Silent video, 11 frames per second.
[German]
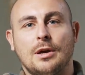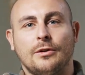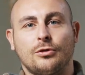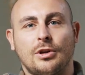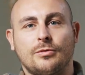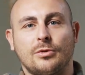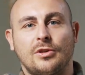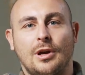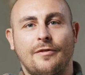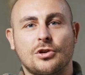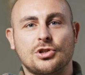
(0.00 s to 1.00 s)
sodass man
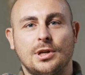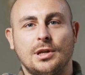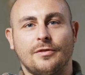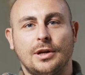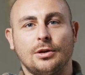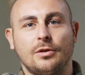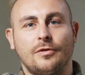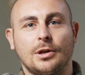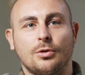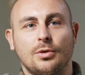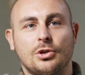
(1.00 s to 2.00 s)
sich einfach stetig
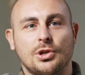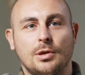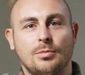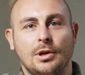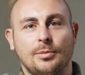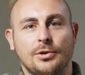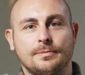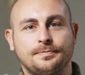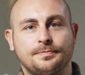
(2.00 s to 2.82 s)
weiterentwickelt und nicht stehen bleibt.